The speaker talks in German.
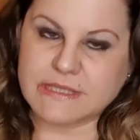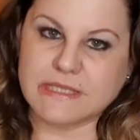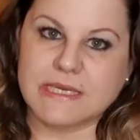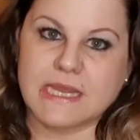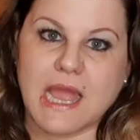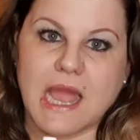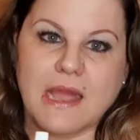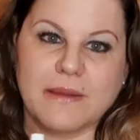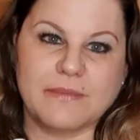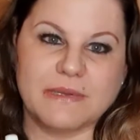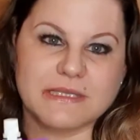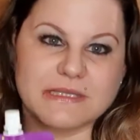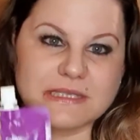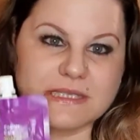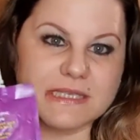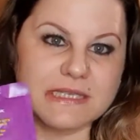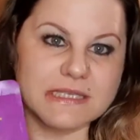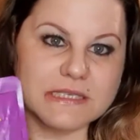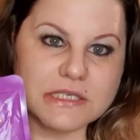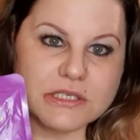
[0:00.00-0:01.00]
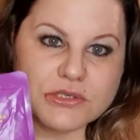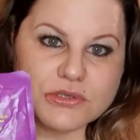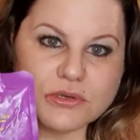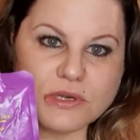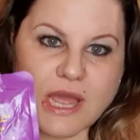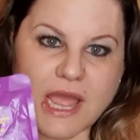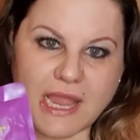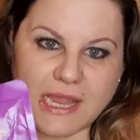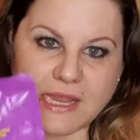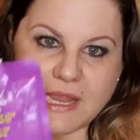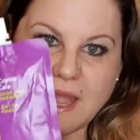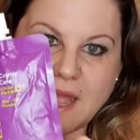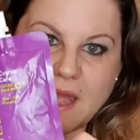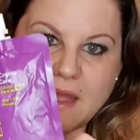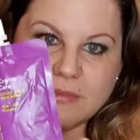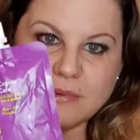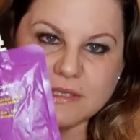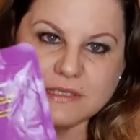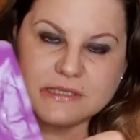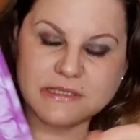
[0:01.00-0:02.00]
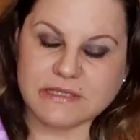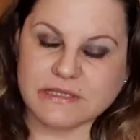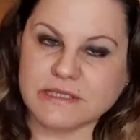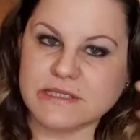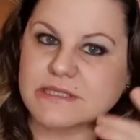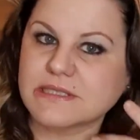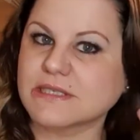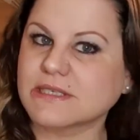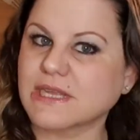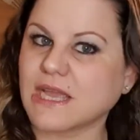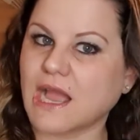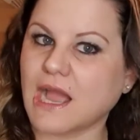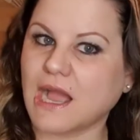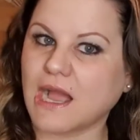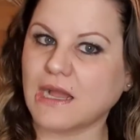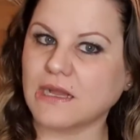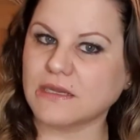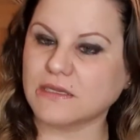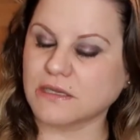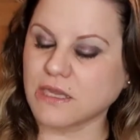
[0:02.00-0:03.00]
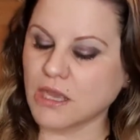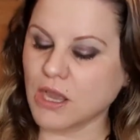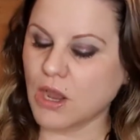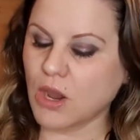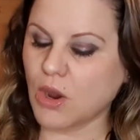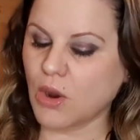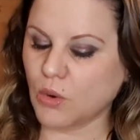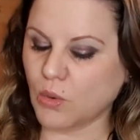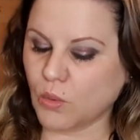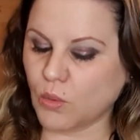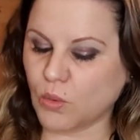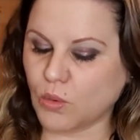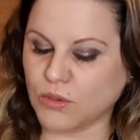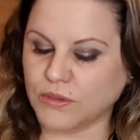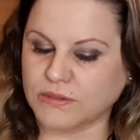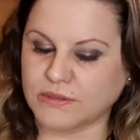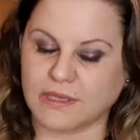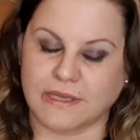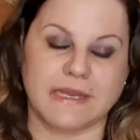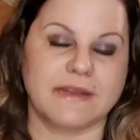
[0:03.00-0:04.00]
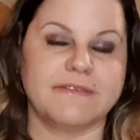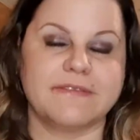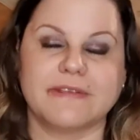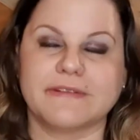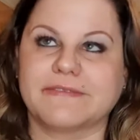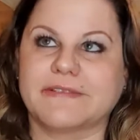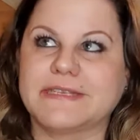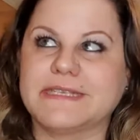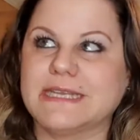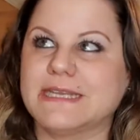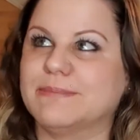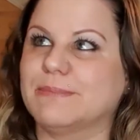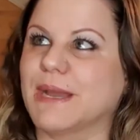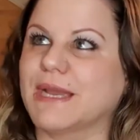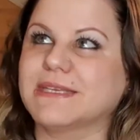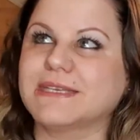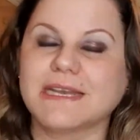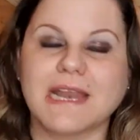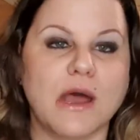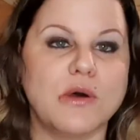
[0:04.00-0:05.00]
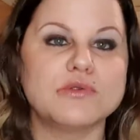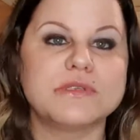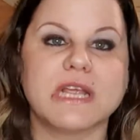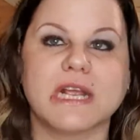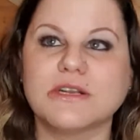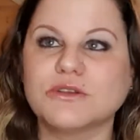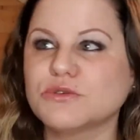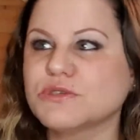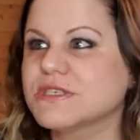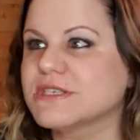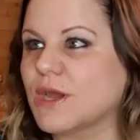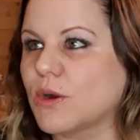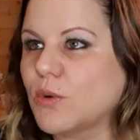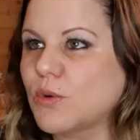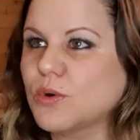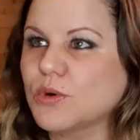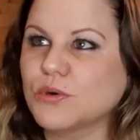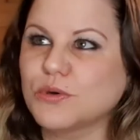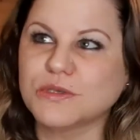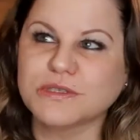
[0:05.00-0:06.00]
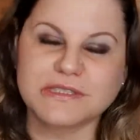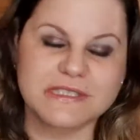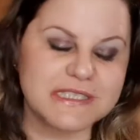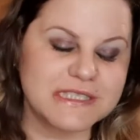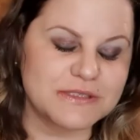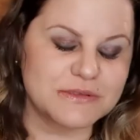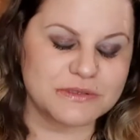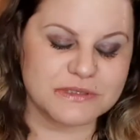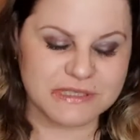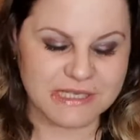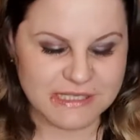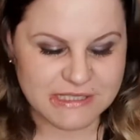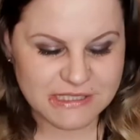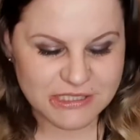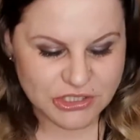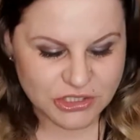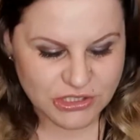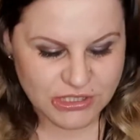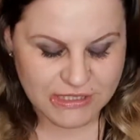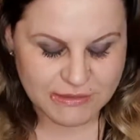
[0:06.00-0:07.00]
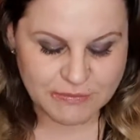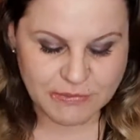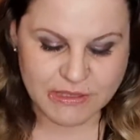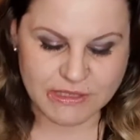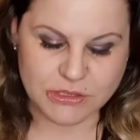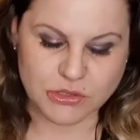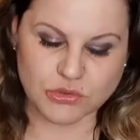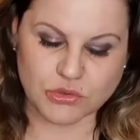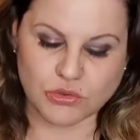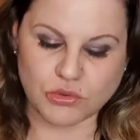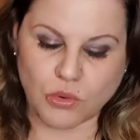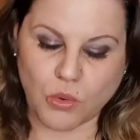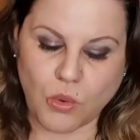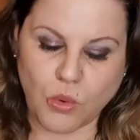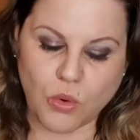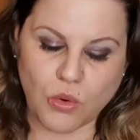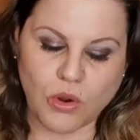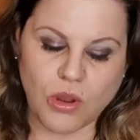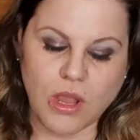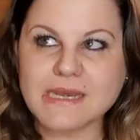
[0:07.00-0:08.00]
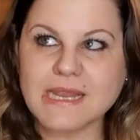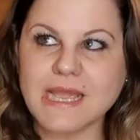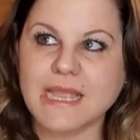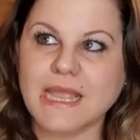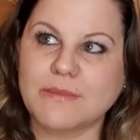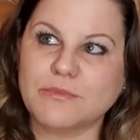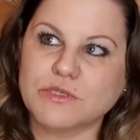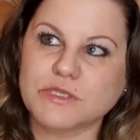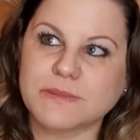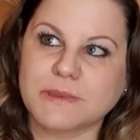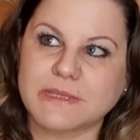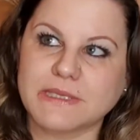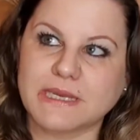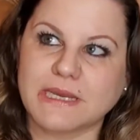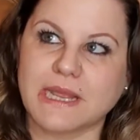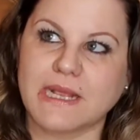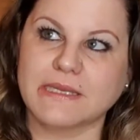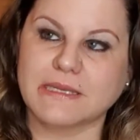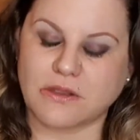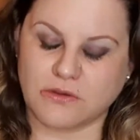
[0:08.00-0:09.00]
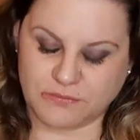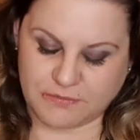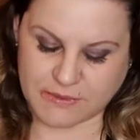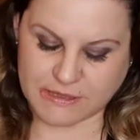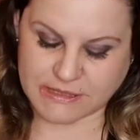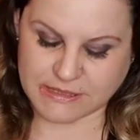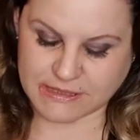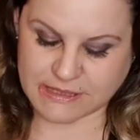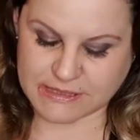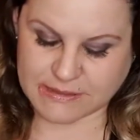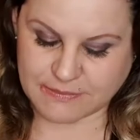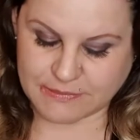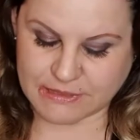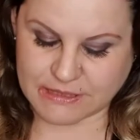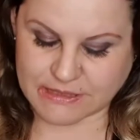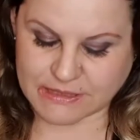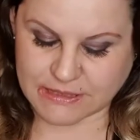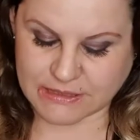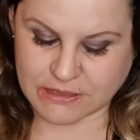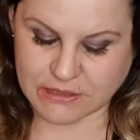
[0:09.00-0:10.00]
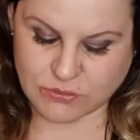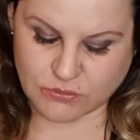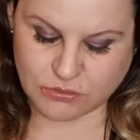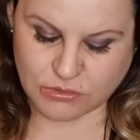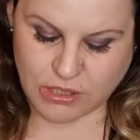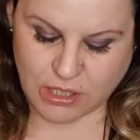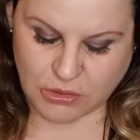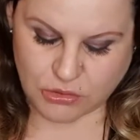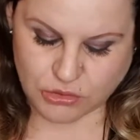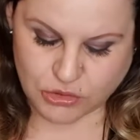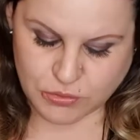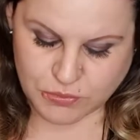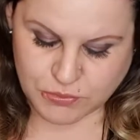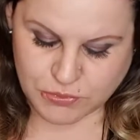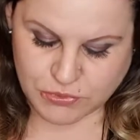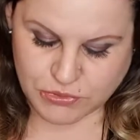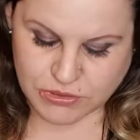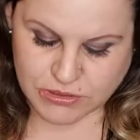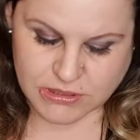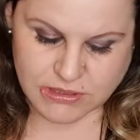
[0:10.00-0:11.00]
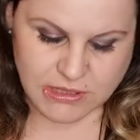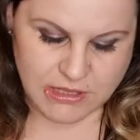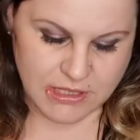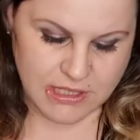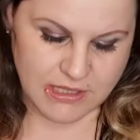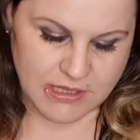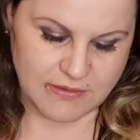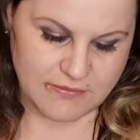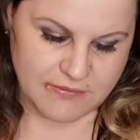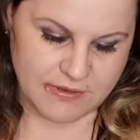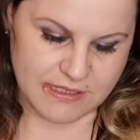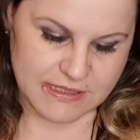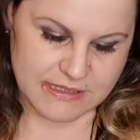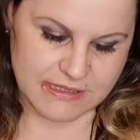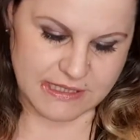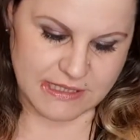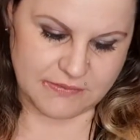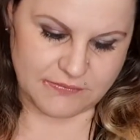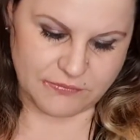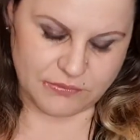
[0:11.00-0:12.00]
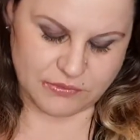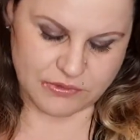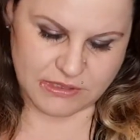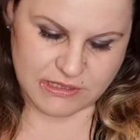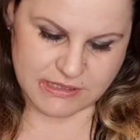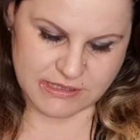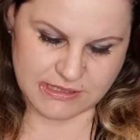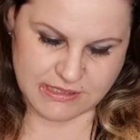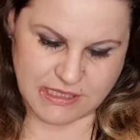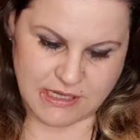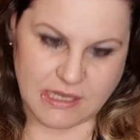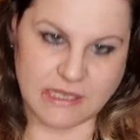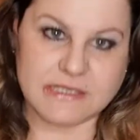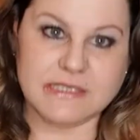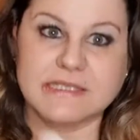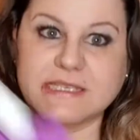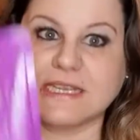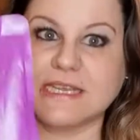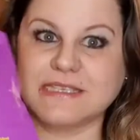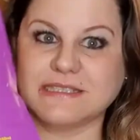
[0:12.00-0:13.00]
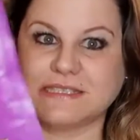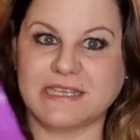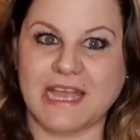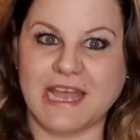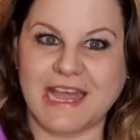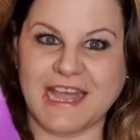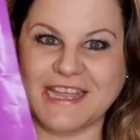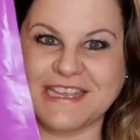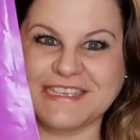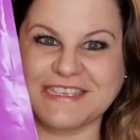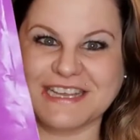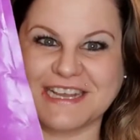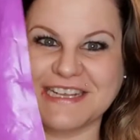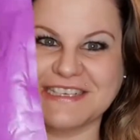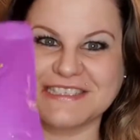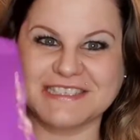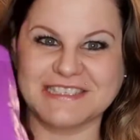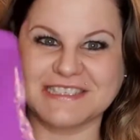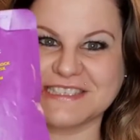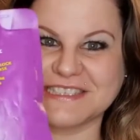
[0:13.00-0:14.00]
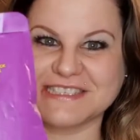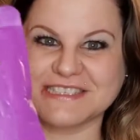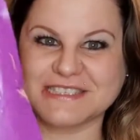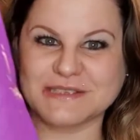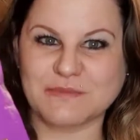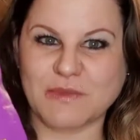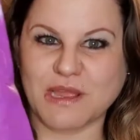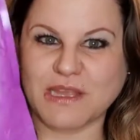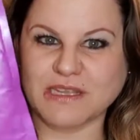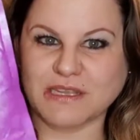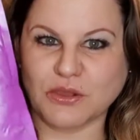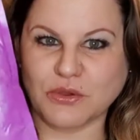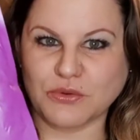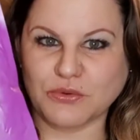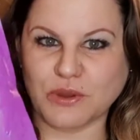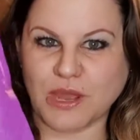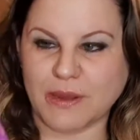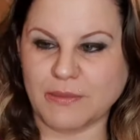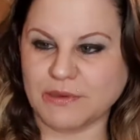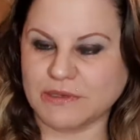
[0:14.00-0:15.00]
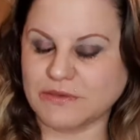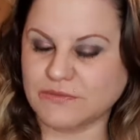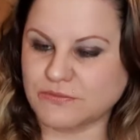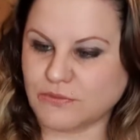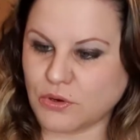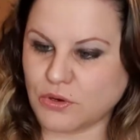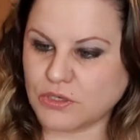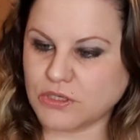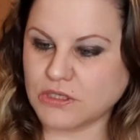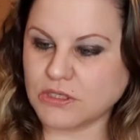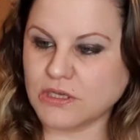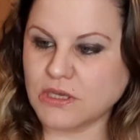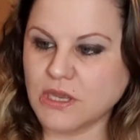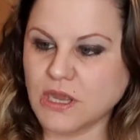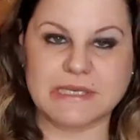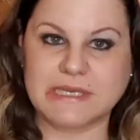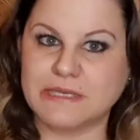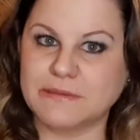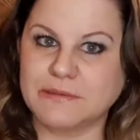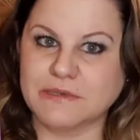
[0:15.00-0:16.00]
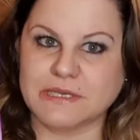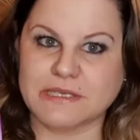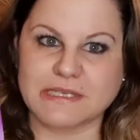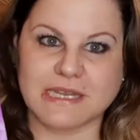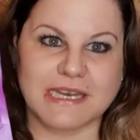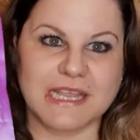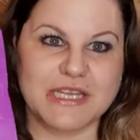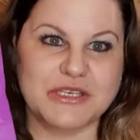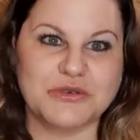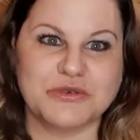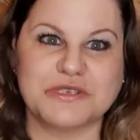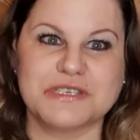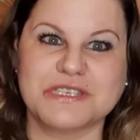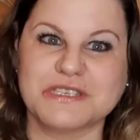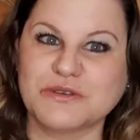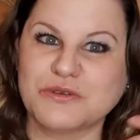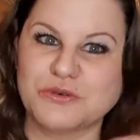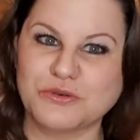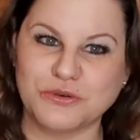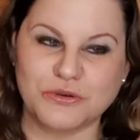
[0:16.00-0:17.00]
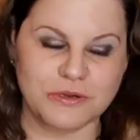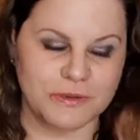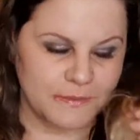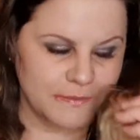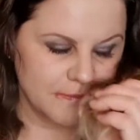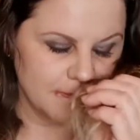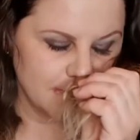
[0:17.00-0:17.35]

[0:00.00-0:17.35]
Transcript: die Haarmaske richtig schön eingearbeitet ist in die Haare. Und ja, dann, was weiß ich, mache ich den Haushalt und sauge und dies und das, steckt mir das schön hoch. Nachher muss man dann halt aufpassen, dass man das richtig gut ausspült, weil es halt wirklich sehr, sehr, sehr reichhaltig ist. Das mache ich auch nur einmal die Woche. Ich liebe das. Allein schon diesen Geruch.